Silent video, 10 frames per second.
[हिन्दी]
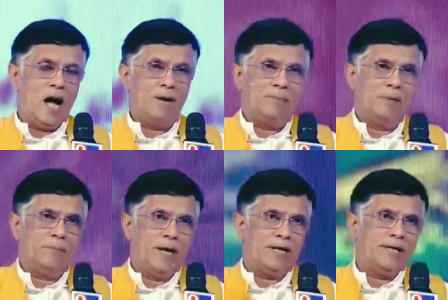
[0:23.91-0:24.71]
आम आदमी
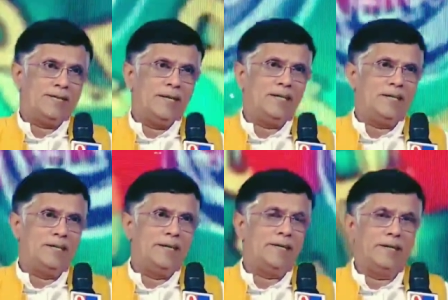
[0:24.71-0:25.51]
पार्टी के साथ
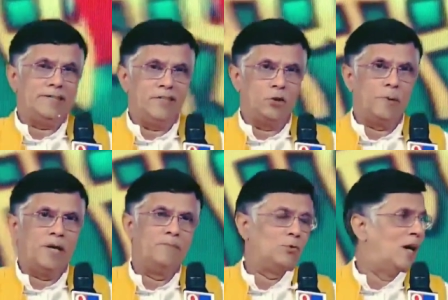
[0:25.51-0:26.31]
कितनी सीटों पे
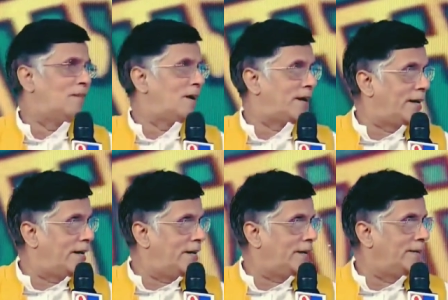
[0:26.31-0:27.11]
हम चुनाव लड़ रहे
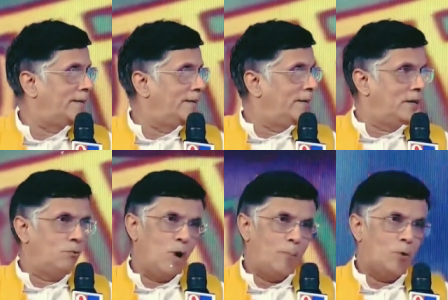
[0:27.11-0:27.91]
हैं
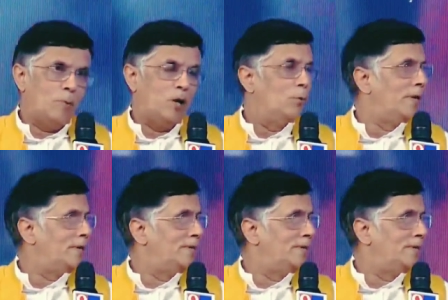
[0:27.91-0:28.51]
वो आपको मालूम है